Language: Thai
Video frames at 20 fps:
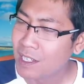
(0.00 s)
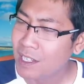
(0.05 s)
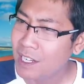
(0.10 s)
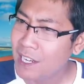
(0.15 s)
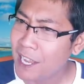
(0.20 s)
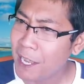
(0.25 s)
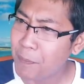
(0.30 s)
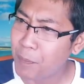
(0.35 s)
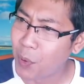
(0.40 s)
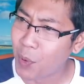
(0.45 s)

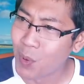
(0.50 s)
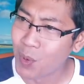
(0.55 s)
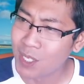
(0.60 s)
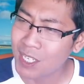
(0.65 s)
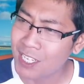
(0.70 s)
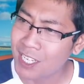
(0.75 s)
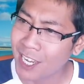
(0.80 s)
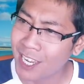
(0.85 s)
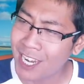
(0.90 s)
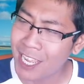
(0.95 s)
เรียกภู
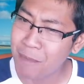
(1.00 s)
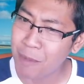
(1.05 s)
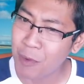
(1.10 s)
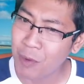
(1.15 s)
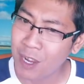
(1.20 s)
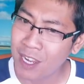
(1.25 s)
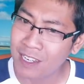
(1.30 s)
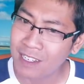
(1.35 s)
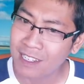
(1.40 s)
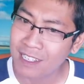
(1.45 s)
เฉยได้ไหม
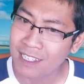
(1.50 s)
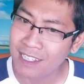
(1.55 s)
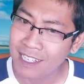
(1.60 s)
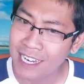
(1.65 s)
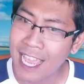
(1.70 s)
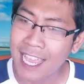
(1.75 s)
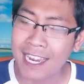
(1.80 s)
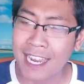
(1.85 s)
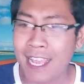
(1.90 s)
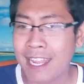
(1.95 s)
วะ
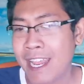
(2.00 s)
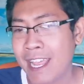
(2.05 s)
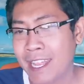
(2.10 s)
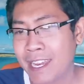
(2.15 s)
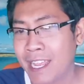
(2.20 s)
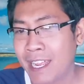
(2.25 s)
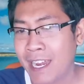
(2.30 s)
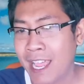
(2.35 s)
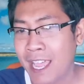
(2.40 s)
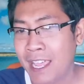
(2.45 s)
ได้ได้ได้
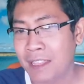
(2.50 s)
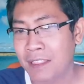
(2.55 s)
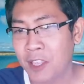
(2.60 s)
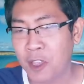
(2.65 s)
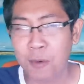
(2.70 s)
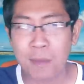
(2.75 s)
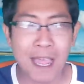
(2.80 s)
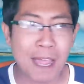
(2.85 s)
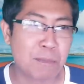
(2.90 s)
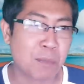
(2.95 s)
ได้ได้แถ
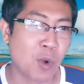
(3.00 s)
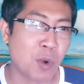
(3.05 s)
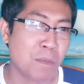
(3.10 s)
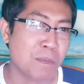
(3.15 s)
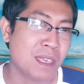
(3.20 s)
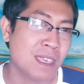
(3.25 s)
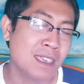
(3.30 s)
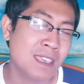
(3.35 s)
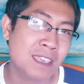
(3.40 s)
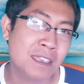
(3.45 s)
วบ้านผม
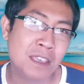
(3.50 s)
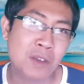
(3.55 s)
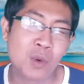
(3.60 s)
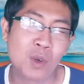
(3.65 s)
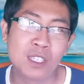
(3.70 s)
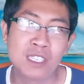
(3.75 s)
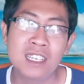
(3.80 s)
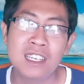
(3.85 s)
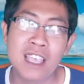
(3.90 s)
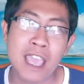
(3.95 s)
มีค
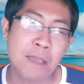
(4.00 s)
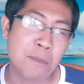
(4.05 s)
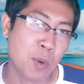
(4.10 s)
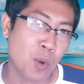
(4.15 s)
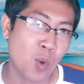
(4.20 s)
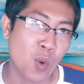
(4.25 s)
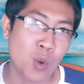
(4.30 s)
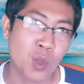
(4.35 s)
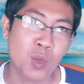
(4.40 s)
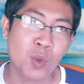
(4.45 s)
นชื่อยาย
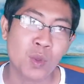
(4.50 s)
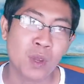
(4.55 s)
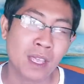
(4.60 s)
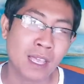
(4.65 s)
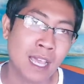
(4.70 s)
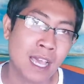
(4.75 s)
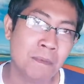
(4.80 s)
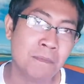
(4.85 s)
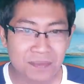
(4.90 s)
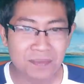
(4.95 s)
ภูอยู่นะ
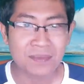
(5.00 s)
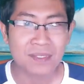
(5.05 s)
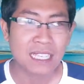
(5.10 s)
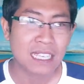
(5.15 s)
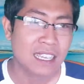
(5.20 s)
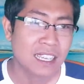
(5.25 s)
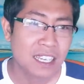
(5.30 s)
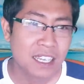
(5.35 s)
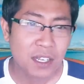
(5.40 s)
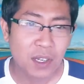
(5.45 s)
ครับ
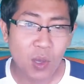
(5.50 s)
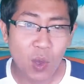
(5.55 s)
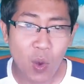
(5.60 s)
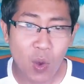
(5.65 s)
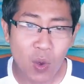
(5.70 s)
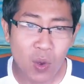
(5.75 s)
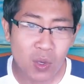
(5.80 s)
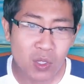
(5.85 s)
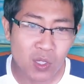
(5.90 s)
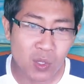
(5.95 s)
ง
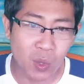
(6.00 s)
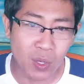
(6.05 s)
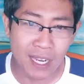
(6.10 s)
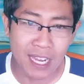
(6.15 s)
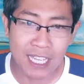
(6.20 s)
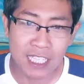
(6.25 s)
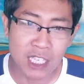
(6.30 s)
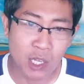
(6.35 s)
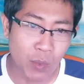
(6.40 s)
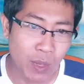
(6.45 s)
งสุด
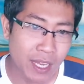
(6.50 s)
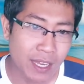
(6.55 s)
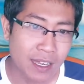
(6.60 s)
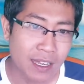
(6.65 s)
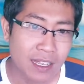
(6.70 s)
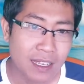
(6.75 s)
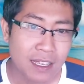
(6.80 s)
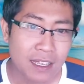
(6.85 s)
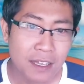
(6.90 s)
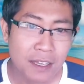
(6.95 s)
ในชีวิต
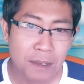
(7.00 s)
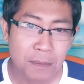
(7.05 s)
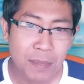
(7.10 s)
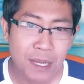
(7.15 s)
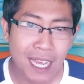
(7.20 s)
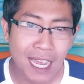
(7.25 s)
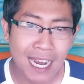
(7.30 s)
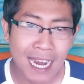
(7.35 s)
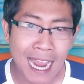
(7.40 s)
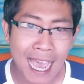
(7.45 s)

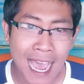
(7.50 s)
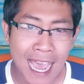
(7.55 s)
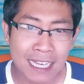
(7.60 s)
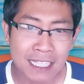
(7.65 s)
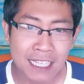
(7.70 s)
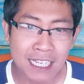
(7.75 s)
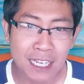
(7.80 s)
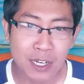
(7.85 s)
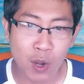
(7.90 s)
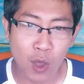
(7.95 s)
เพื่อนหลาน
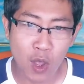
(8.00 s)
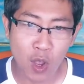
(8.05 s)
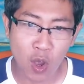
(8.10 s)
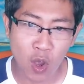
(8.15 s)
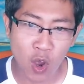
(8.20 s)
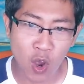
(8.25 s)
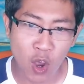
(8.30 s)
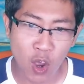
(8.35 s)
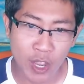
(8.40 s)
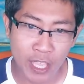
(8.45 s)
ชื่อน้องค
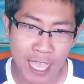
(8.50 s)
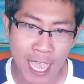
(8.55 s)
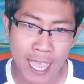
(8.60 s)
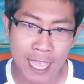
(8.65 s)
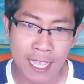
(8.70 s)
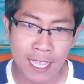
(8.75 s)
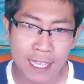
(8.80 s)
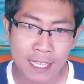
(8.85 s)
อใหญ่